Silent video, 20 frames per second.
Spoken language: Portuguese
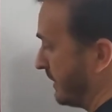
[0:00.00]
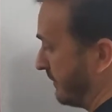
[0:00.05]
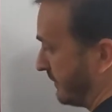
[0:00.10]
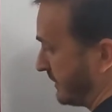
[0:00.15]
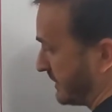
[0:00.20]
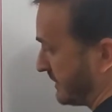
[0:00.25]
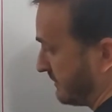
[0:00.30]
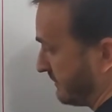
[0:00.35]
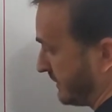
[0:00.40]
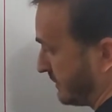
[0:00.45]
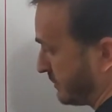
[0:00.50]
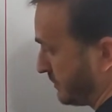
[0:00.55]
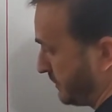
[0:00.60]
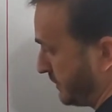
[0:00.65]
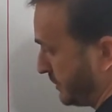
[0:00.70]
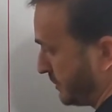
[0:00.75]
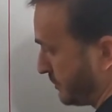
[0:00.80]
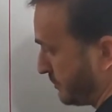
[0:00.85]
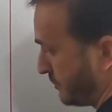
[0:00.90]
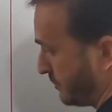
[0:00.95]
Você vai
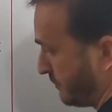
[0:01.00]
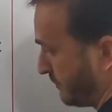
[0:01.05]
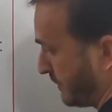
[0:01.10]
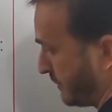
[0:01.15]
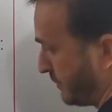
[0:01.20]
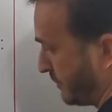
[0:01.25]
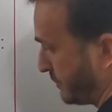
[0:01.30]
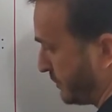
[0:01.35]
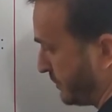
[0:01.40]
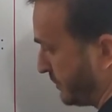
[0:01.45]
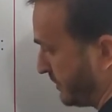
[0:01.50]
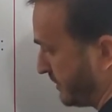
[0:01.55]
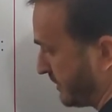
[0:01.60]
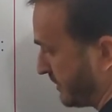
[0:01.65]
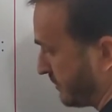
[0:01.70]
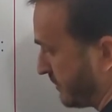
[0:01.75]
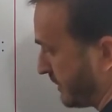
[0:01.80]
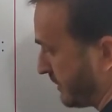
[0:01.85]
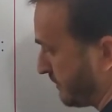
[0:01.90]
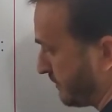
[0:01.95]
substituir o valor de x
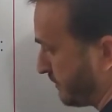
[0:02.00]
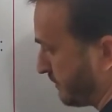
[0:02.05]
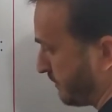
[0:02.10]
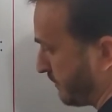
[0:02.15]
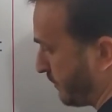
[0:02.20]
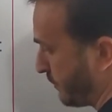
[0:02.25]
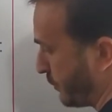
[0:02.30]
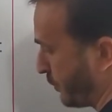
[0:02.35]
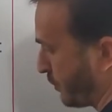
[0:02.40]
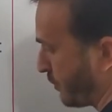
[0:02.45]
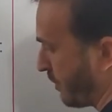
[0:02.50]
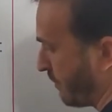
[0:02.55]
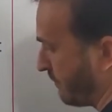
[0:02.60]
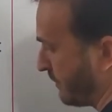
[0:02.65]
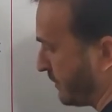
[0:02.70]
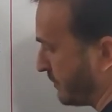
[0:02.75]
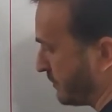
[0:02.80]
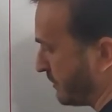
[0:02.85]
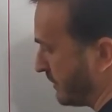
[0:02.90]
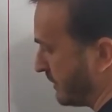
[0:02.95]
agora por qual
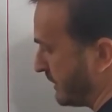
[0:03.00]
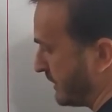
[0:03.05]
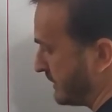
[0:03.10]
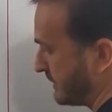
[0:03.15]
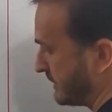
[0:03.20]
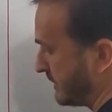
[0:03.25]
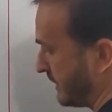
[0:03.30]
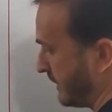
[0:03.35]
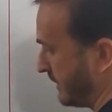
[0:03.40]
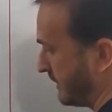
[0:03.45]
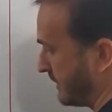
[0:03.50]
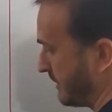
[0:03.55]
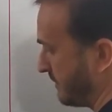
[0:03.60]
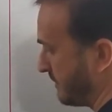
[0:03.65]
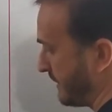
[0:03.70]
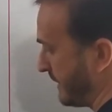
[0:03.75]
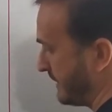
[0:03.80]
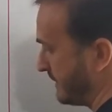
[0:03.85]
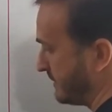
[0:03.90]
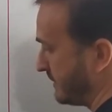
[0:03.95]
valor? 30
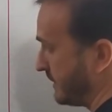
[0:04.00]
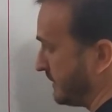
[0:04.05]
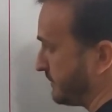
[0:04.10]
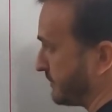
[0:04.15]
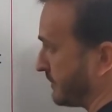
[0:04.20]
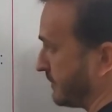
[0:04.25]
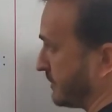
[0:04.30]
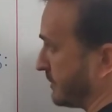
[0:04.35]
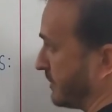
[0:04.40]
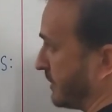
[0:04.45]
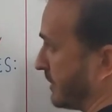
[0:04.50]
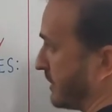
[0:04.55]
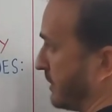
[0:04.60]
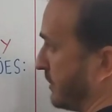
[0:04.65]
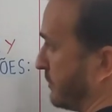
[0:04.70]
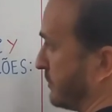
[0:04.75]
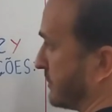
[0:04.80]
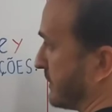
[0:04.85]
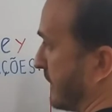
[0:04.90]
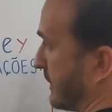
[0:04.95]
mais y. Então,
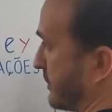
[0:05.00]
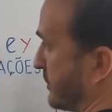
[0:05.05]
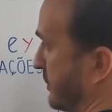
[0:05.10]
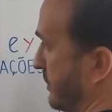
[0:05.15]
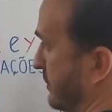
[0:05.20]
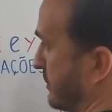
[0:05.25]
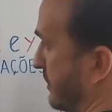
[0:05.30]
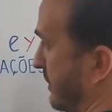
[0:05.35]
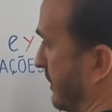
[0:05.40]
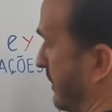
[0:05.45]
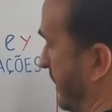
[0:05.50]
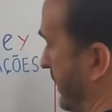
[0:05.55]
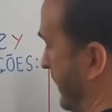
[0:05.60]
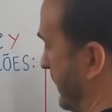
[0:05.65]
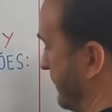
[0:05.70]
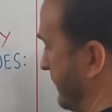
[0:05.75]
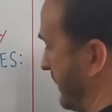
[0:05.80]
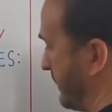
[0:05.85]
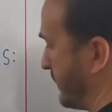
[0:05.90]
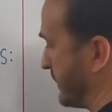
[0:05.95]
aqui onde está x, ó,
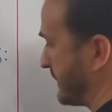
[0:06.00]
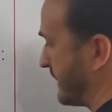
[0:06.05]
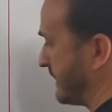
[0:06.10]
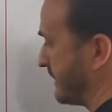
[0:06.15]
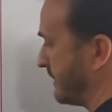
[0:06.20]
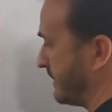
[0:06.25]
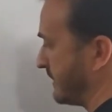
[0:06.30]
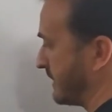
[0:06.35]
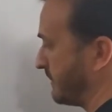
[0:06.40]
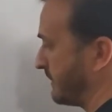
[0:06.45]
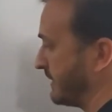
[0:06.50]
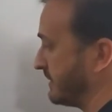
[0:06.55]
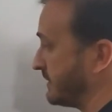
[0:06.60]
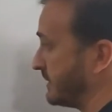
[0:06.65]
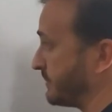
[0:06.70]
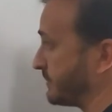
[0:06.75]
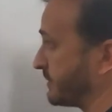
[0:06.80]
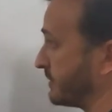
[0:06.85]
vai botar 30 mais y.